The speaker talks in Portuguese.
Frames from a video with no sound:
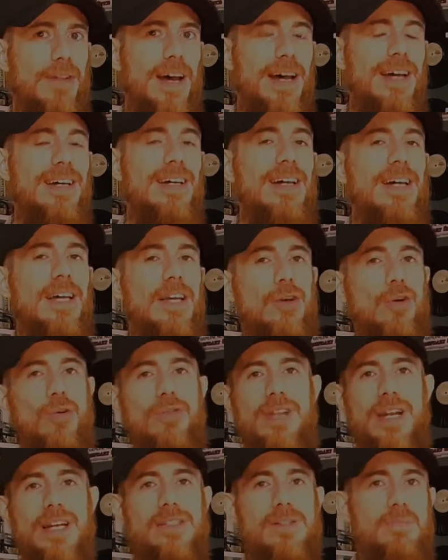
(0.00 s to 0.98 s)
né? E
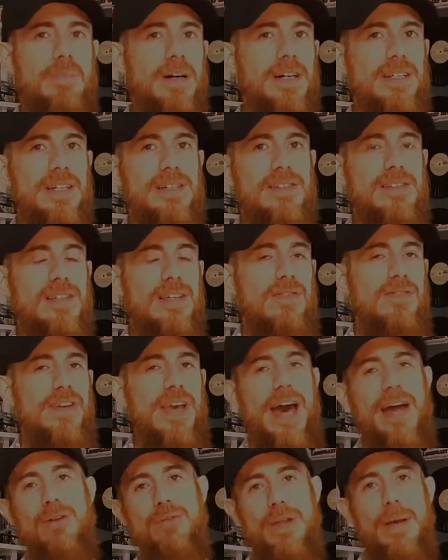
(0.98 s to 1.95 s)
outras bandas que
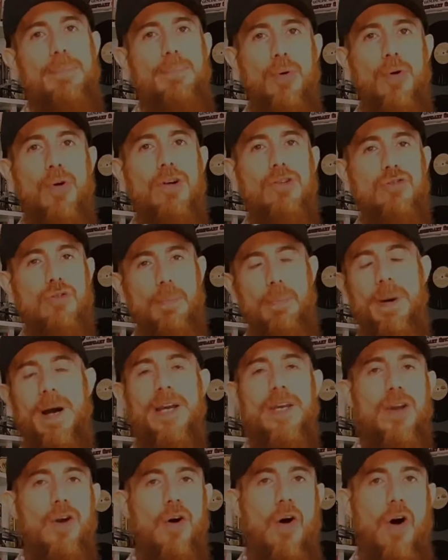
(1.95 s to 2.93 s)
vieram depois, do
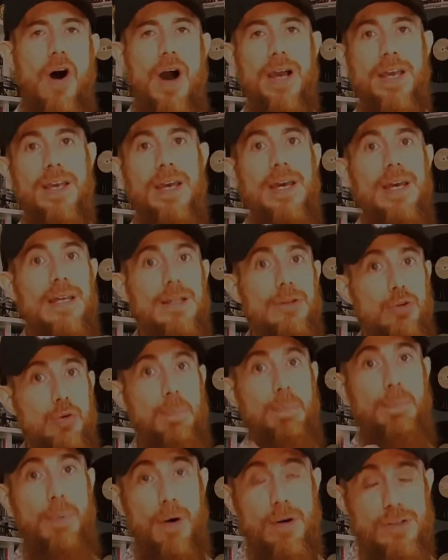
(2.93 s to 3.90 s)
punk rock, do
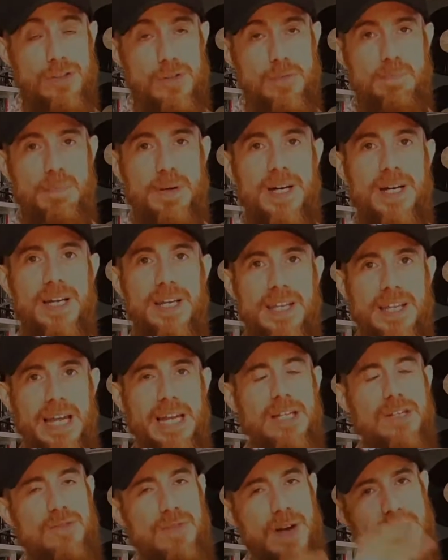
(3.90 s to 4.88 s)
pós-punk, né?
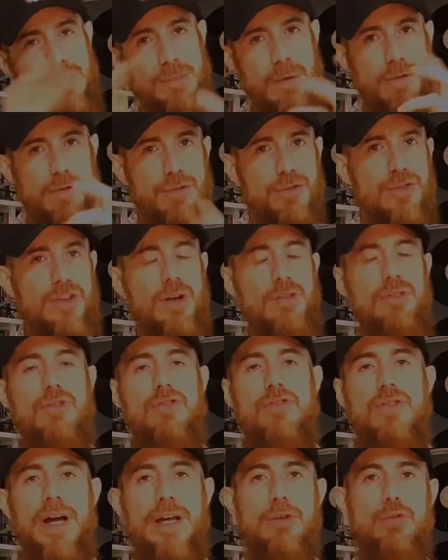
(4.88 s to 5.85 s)
Eles fazem uma fusão
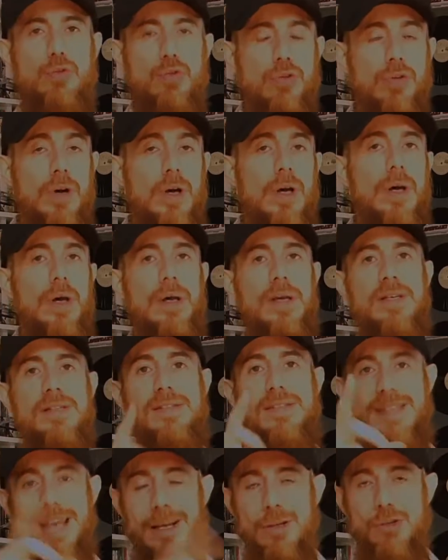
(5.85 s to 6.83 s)
disso daí tudo,
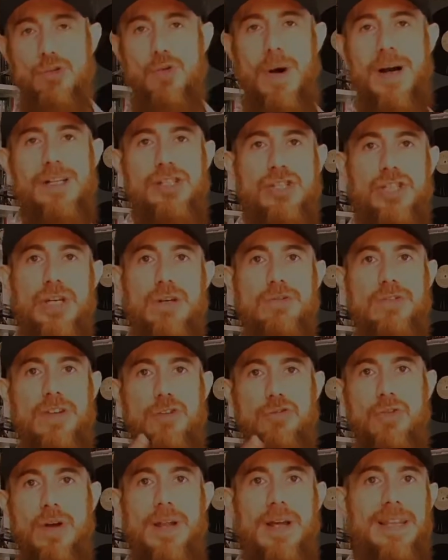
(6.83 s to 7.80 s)
sem som antigo,
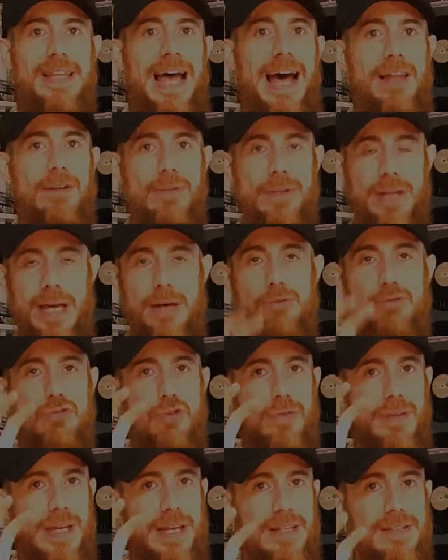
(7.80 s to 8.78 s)
sem som datado, né? O
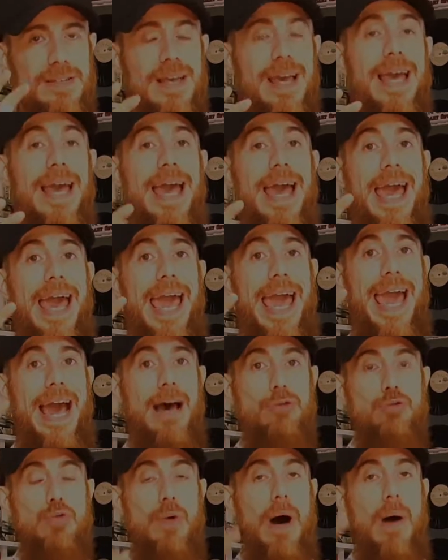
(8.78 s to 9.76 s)
som deles é
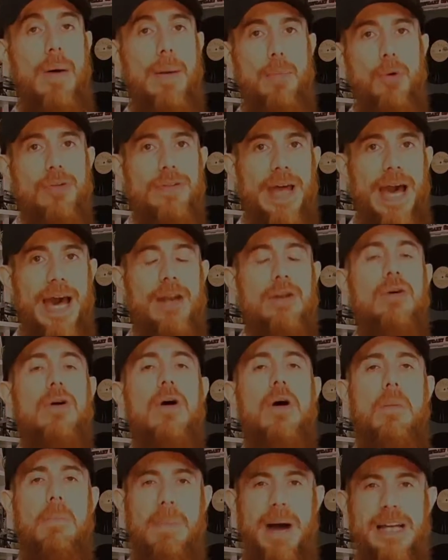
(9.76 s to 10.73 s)
atual, é moderno,
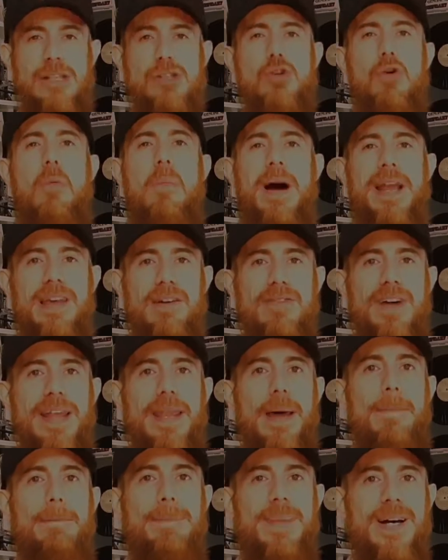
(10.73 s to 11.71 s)
mas com uma
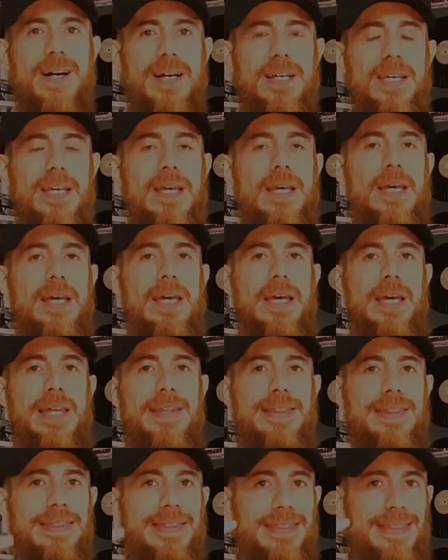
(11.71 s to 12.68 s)
levada punk
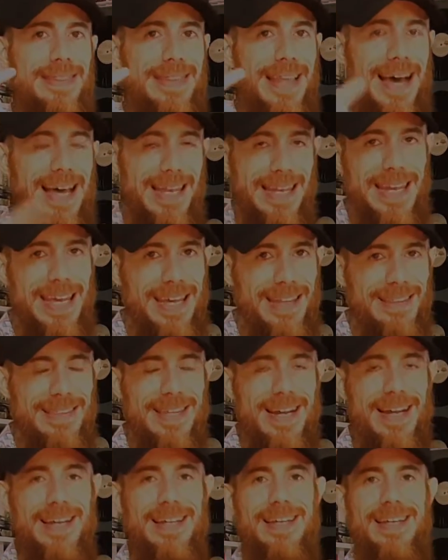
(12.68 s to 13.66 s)
na
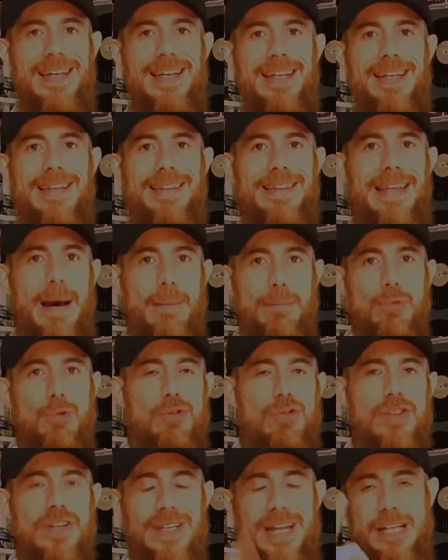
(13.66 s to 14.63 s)
letra, na
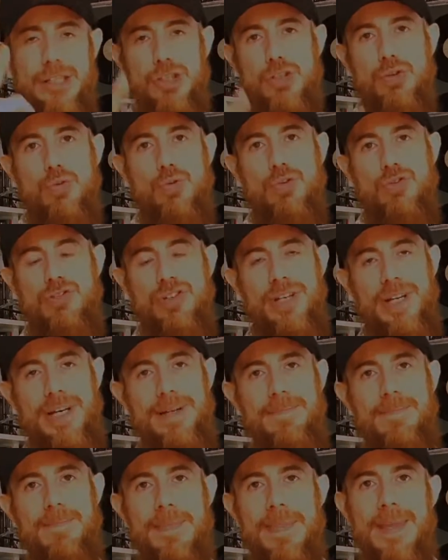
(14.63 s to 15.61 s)
música e na atitude,
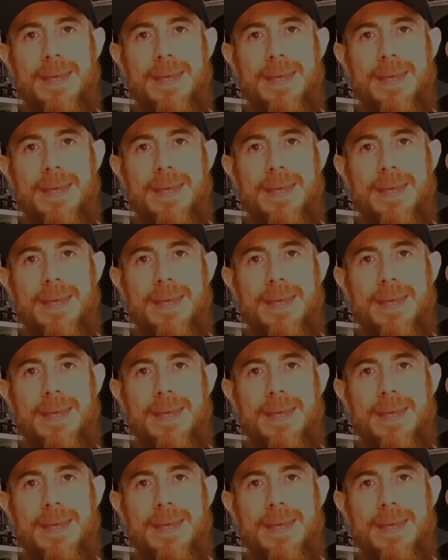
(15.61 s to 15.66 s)
né?